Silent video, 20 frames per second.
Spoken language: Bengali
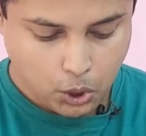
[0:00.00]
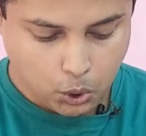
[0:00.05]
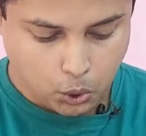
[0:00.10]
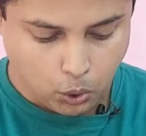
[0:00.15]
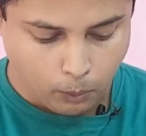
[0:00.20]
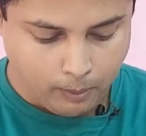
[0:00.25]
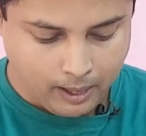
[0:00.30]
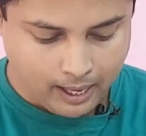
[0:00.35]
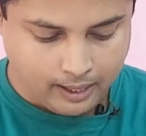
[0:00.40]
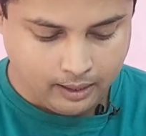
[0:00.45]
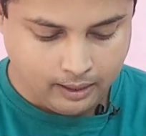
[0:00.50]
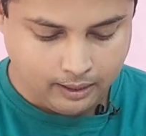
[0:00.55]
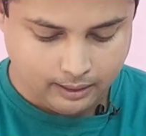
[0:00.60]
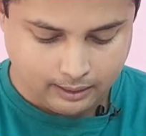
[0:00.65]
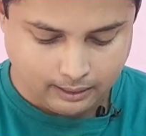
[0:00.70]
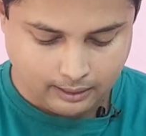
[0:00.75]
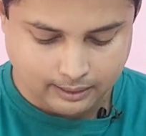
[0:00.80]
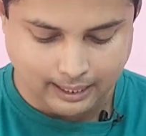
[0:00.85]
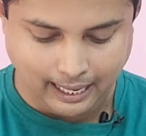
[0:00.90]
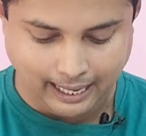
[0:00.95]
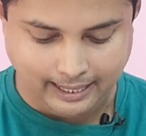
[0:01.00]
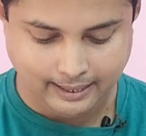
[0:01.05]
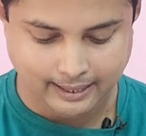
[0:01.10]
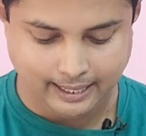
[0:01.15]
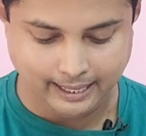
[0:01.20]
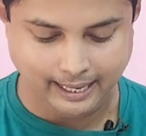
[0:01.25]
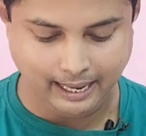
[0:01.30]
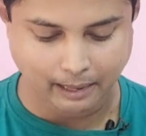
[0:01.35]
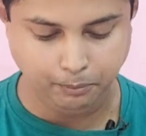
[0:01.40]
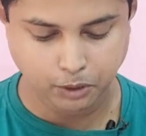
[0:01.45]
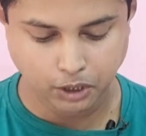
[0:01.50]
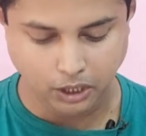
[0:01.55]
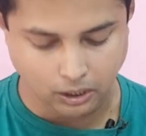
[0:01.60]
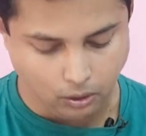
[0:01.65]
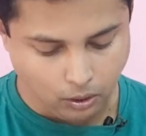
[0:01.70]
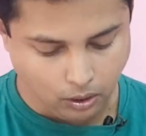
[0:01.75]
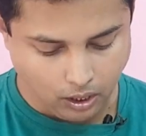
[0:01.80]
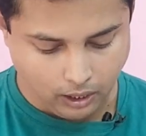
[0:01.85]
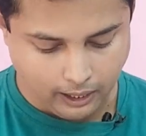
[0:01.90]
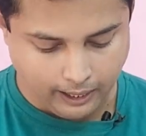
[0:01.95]
সমান সাইজে ক্যাপচার
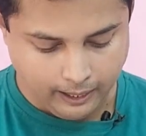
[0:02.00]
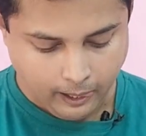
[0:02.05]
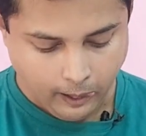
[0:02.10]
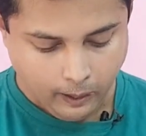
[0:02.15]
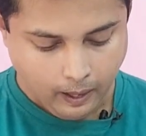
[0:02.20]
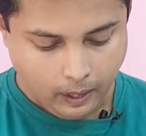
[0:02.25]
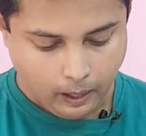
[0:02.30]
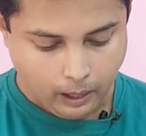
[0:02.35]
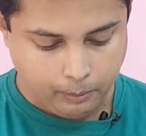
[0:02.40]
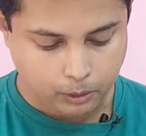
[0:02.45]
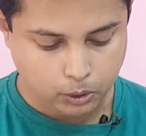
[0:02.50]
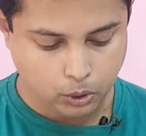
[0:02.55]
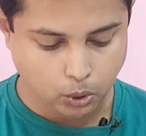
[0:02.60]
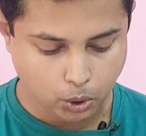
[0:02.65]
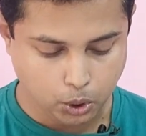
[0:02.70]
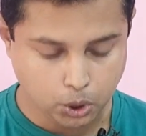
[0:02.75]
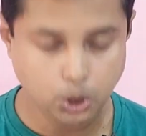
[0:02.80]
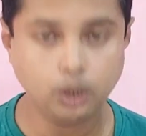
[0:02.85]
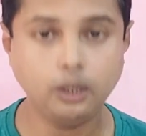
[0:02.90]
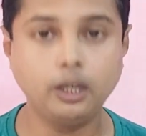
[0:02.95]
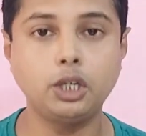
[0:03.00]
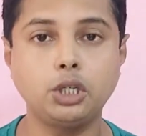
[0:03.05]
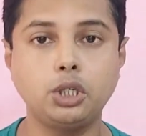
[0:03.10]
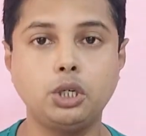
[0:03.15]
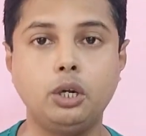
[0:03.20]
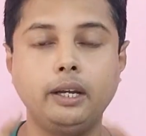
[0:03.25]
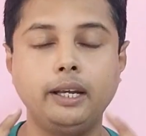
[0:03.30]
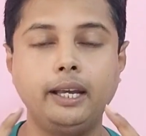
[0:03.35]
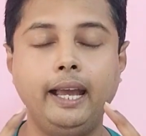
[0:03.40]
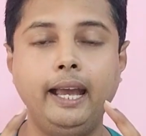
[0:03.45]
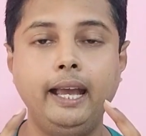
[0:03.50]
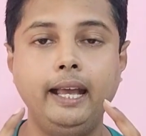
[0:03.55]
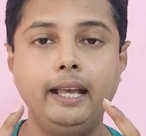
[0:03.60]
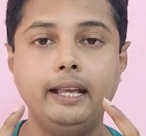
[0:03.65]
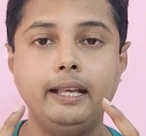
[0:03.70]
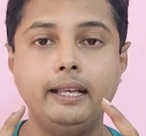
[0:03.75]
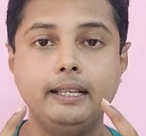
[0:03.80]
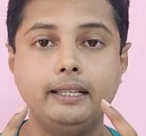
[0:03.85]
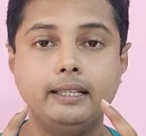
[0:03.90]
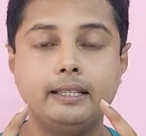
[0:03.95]
করা হয় এবং দর্শকের সঙ্গে
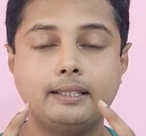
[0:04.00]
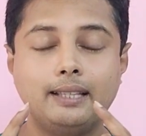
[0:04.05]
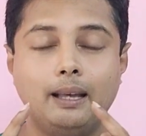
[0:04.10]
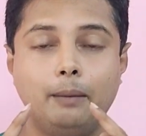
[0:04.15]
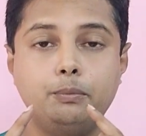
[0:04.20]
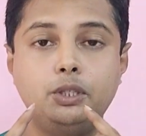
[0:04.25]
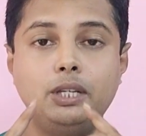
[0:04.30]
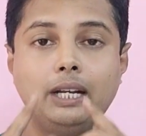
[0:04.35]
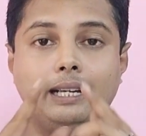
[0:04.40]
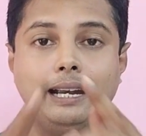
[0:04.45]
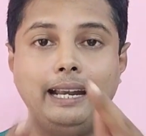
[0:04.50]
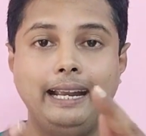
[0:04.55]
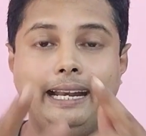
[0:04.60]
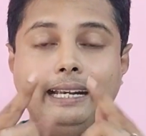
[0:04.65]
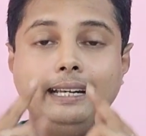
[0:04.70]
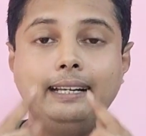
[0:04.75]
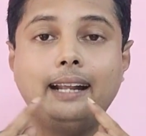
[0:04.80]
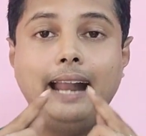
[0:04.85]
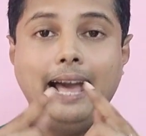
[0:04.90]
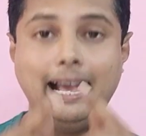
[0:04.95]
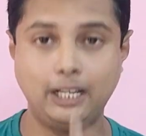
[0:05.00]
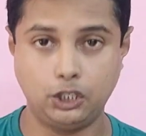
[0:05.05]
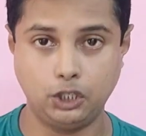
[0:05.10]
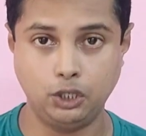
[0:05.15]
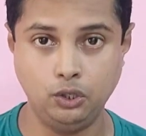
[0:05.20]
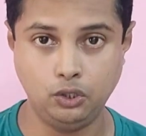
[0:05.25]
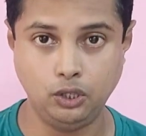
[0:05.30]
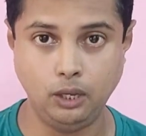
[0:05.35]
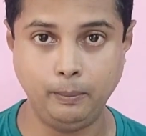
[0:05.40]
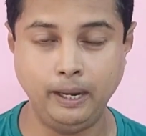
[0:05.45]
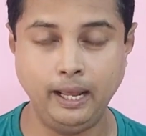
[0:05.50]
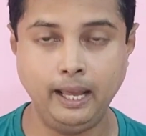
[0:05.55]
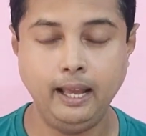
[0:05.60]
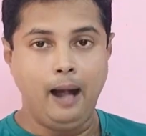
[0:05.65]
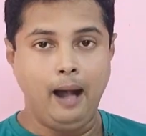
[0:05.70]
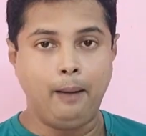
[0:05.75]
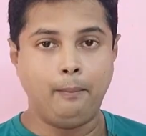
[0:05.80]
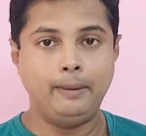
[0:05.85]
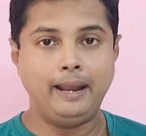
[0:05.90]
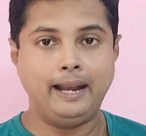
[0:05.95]
সাবজেক্টের ইন্টারাকশনস হয় মানে
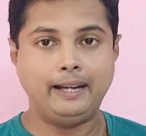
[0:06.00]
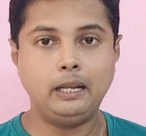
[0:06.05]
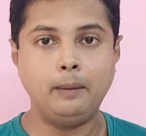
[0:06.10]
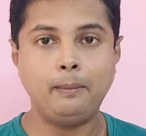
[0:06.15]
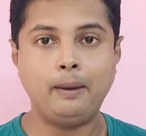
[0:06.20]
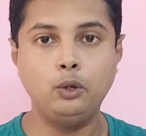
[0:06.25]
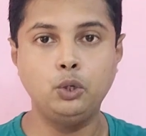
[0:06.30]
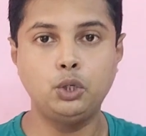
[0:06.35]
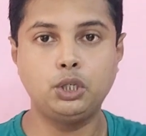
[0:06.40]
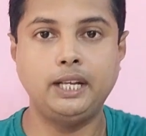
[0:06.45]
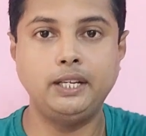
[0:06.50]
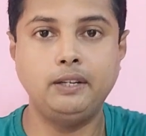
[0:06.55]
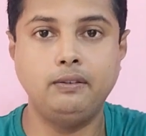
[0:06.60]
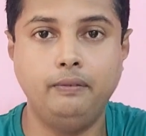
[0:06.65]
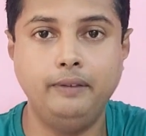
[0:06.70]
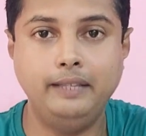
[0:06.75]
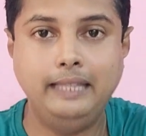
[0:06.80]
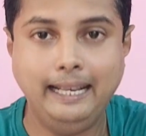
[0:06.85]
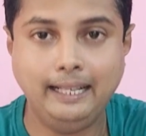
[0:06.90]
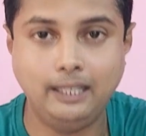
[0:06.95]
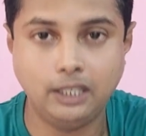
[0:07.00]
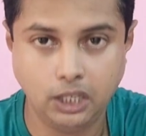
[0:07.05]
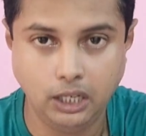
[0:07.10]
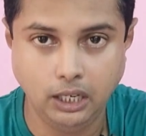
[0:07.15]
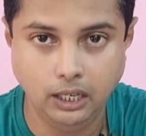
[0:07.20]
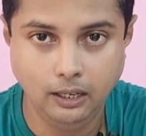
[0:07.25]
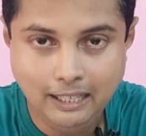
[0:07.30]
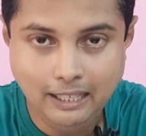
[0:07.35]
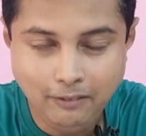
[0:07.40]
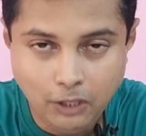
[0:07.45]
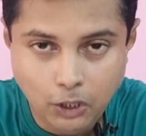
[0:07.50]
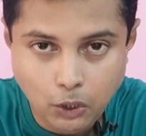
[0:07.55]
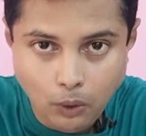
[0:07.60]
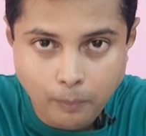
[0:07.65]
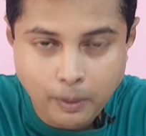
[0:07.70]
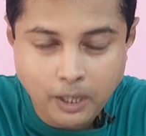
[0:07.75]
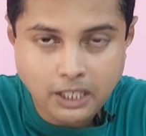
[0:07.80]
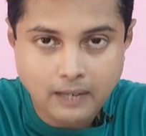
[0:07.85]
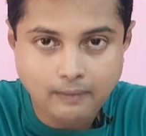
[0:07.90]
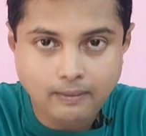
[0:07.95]
আমরা একটা মানুষকে যেভাবে দেখছি টিভিতেও
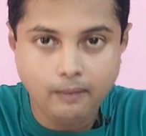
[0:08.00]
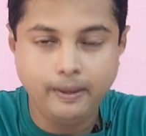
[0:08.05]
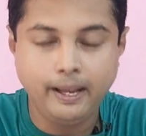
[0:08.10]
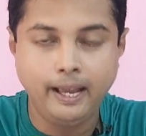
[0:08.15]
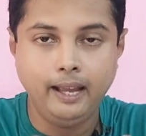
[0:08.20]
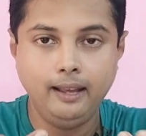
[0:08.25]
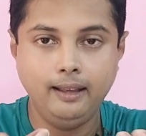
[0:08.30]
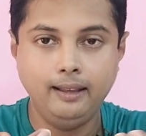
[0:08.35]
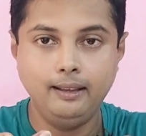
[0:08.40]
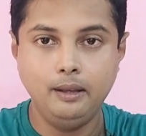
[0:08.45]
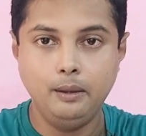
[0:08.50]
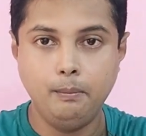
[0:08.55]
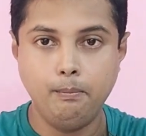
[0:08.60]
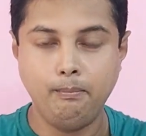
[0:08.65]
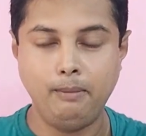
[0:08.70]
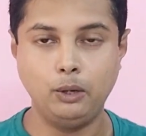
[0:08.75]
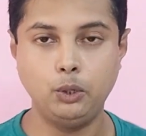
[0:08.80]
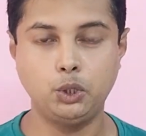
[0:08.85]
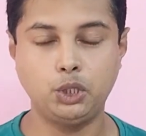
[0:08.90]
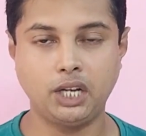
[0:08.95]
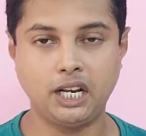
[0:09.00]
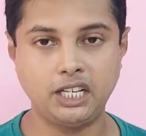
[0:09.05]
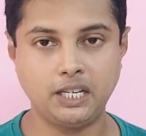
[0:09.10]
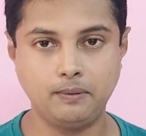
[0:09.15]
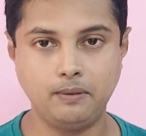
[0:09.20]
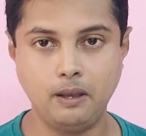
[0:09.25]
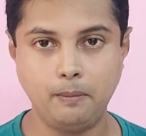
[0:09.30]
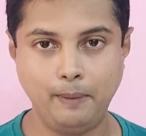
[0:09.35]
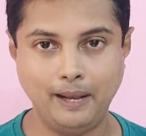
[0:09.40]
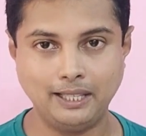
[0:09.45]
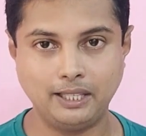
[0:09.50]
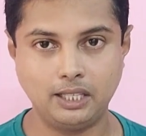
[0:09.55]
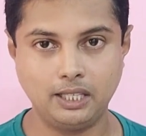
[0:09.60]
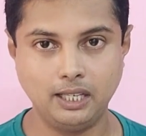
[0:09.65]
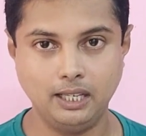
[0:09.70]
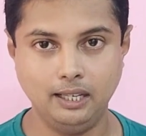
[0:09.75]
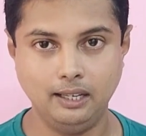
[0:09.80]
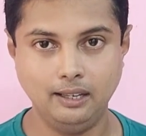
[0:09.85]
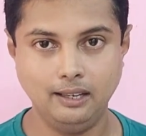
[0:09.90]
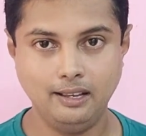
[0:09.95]
আমরা সেভাবে মানুষটাকে সেভাবে
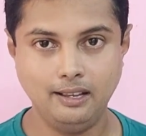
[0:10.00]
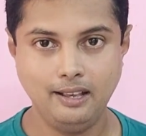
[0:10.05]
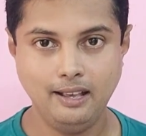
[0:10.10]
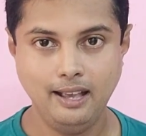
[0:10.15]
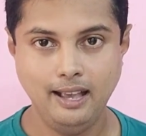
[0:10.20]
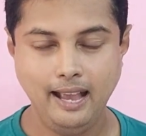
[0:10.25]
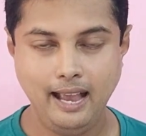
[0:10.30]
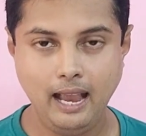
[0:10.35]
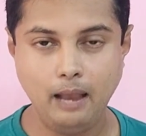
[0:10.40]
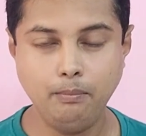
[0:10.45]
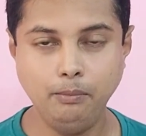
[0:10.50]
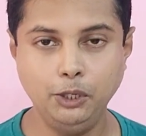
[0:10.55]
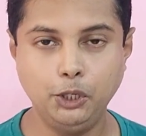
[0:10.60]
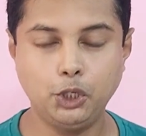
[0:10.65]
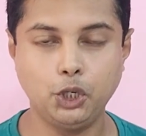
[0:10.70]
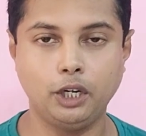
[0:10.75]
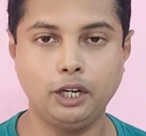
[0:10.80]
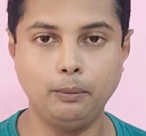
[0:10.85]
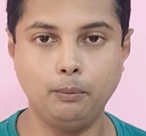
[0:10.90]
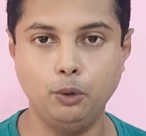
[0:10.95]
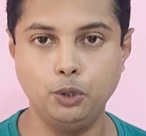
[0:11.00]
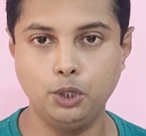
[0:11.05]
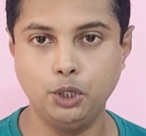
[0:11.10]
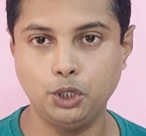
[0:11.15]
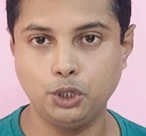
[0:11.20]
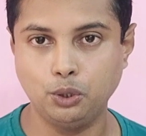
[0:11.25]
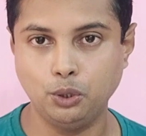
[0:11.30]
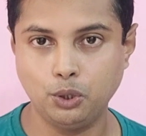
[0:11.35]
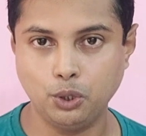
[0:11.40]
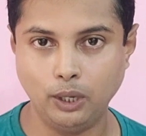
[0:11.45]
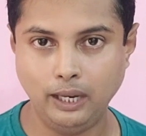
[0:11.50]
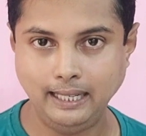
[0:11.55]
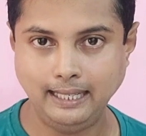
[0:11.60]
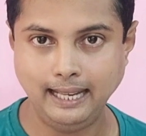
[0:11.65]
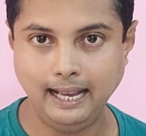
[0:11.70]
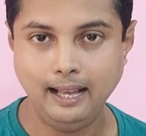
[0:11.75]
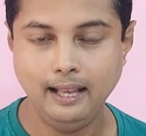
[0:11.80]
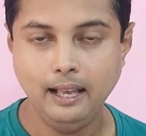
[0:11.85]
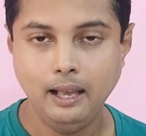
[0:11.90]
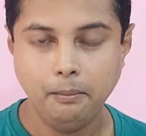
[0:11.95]
পাচ্ছি এর মিড শটের বৈশিষ্ট্য হচ্ছে
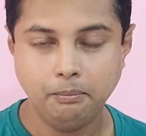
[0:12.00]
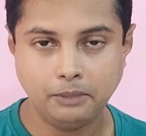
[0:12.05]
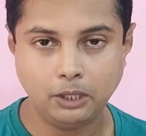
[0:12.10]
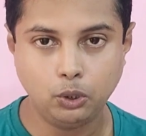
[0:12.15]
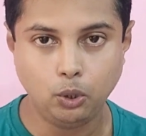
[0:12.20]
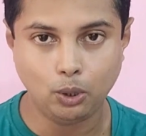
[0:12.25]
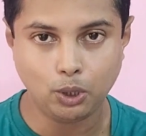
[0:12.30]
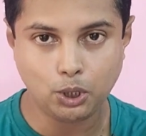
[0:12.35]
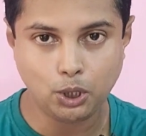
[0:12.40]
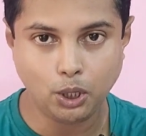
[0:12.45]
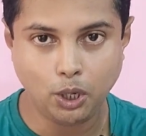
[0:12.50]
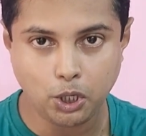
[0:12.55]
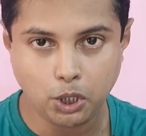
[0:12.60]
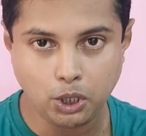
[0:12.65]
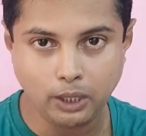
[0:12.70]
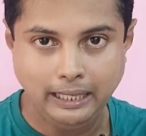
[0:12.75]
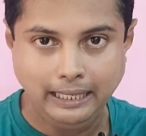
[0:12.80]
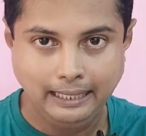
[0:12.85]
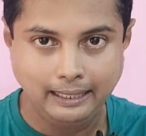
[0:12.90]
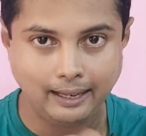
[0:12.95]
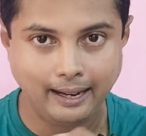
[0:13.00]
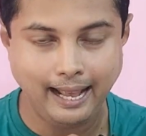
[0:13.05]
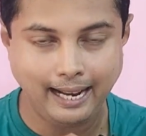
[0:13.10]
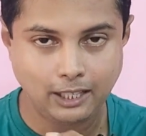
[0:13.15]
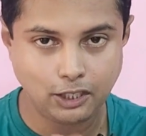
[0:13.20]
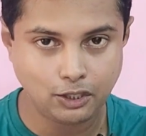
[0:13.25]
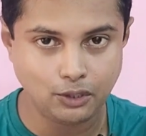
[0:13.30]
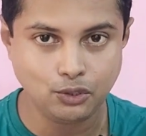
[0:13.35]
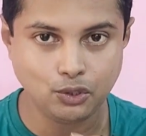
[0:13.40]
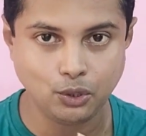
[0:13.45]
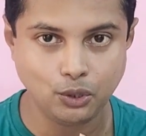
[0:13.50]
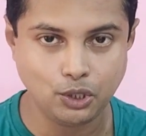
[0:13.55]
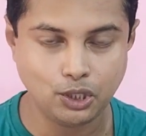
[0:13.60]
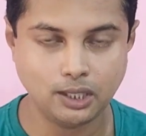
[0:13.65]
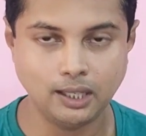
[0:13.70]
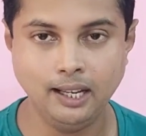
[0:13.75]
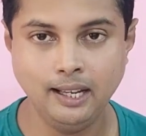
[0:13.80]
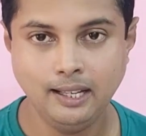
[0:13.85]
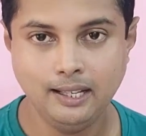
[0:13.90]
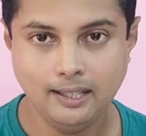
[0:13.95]
এইটা মানে দর্শকের সঙ্গে ইন্টারাকশন
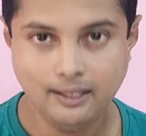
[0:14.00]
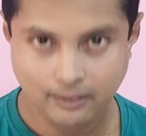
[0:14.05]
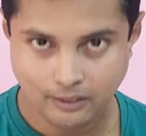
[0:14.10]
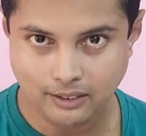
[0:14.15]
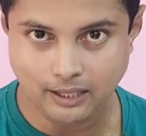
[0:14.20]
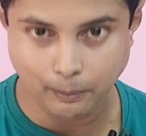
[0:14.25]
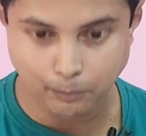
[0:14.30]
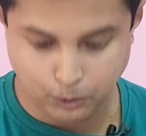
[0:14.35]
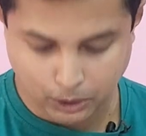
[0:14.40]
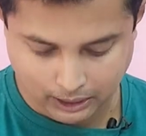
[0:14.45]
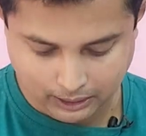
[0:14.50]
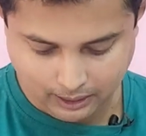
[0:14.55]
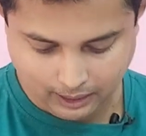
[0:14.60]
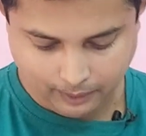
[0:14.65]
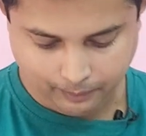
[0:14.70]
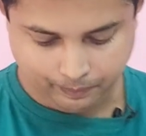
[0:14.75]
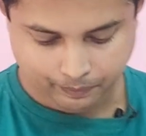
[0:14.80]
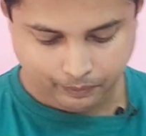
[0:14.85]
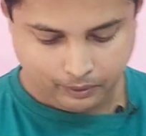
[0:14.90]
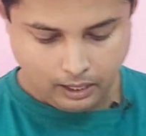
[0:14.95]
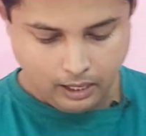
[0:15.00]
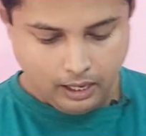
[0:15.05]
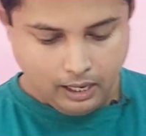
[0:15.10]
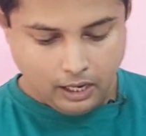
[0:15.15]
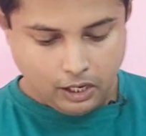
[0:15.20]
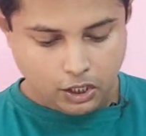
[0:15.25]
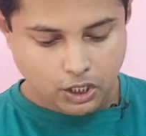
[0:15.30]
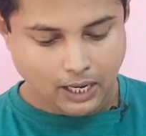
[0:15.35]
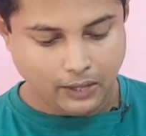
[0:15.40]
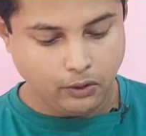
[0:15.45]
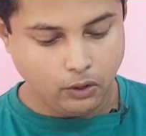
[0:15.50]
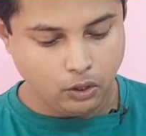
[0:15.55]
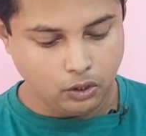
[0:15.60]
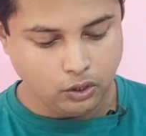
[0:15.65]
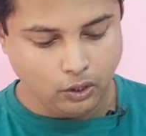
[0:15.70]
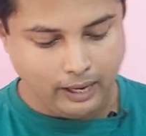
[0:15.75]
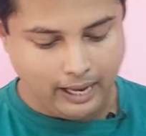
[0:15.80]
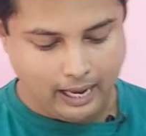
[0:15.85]
হচ্ছে সাবজেক্টের সাধারণত